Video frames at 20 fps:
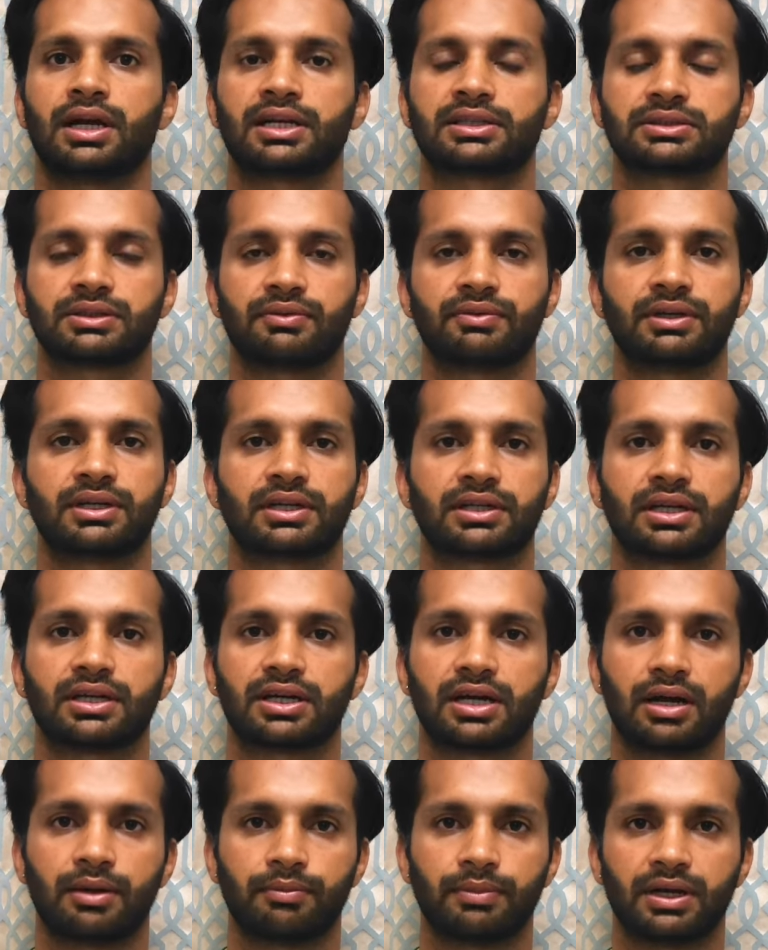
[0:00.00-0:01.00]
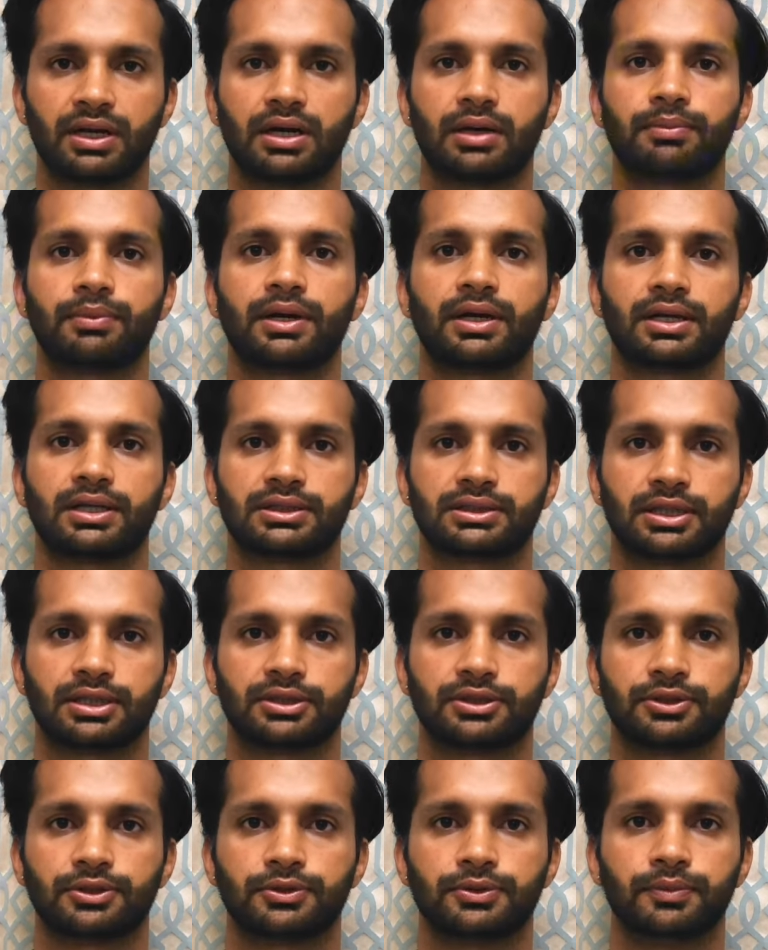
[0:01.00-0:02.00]
एक्सावेटर के काम में आप आना
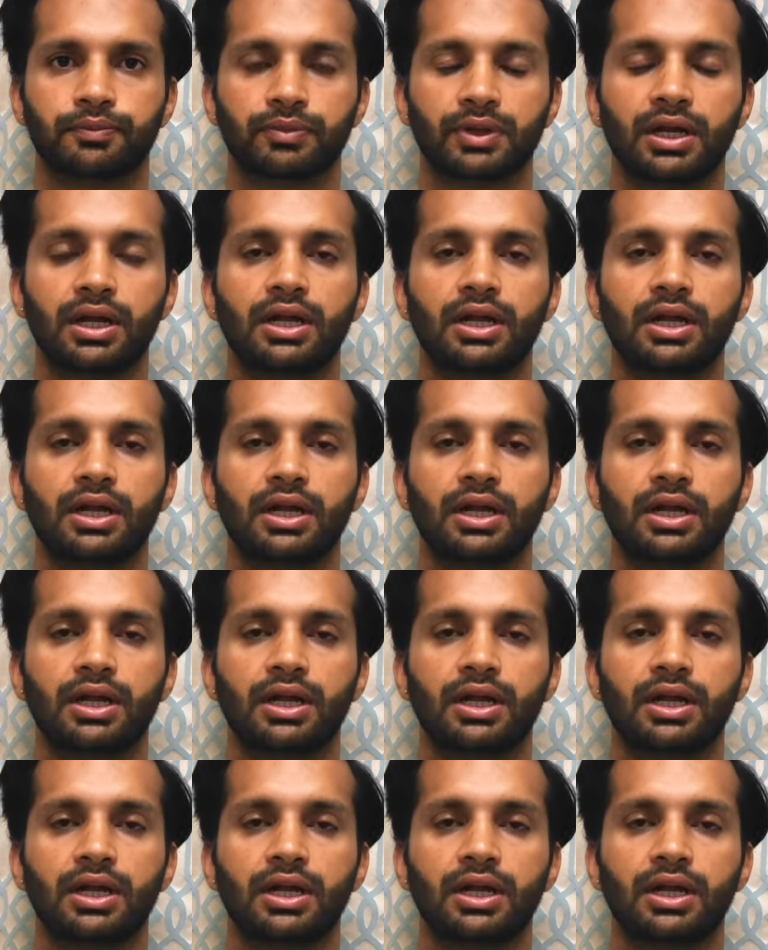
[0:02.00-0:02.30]
चाहते हो